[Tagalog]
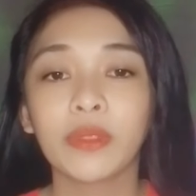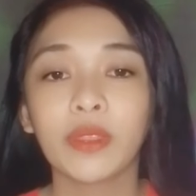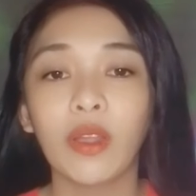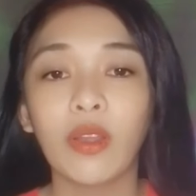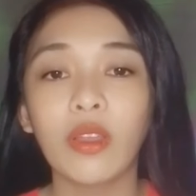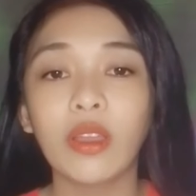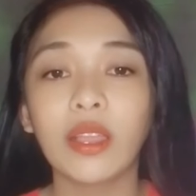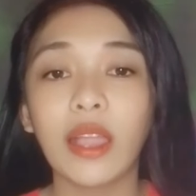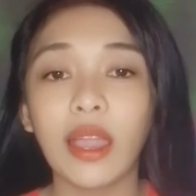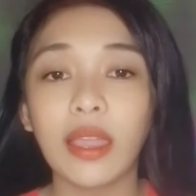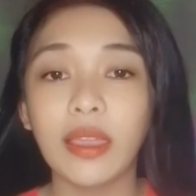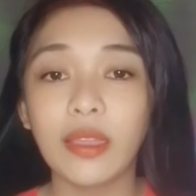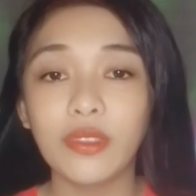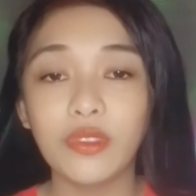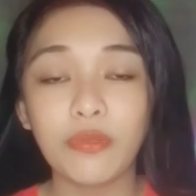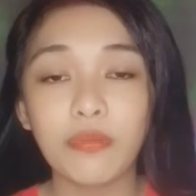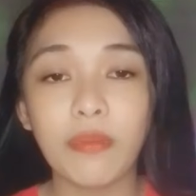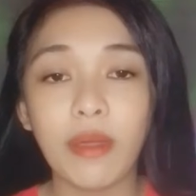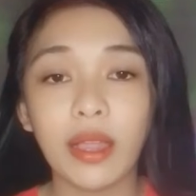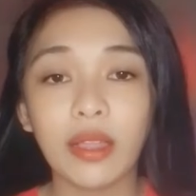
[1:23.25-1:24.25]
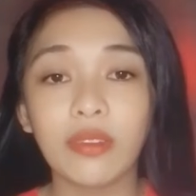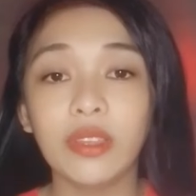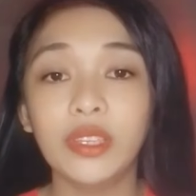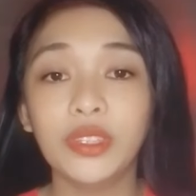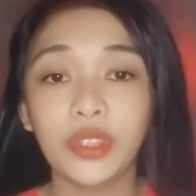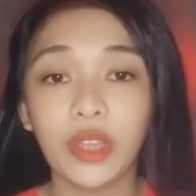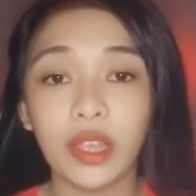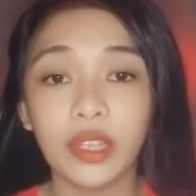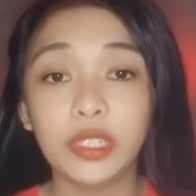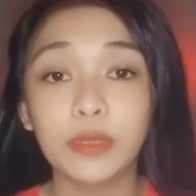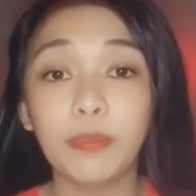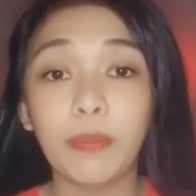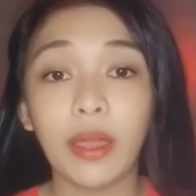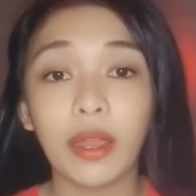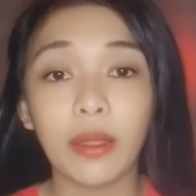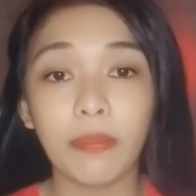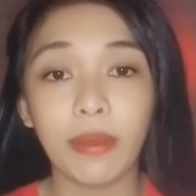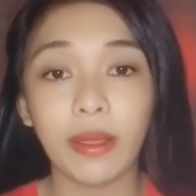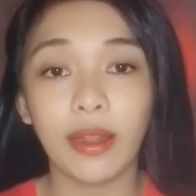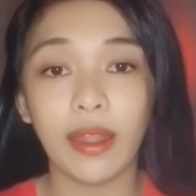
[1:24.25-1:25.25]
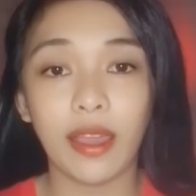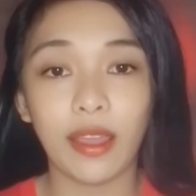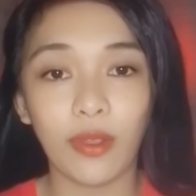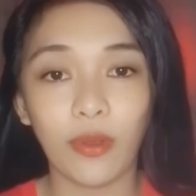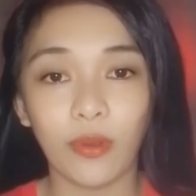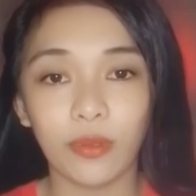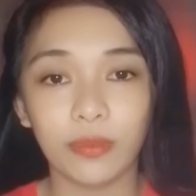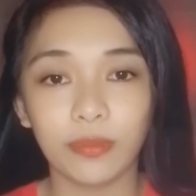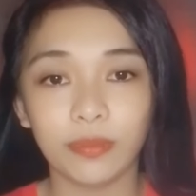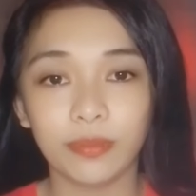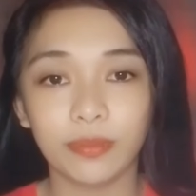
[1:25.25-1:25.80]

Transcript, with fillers: or kaya nyong mag-recharge para maglaro.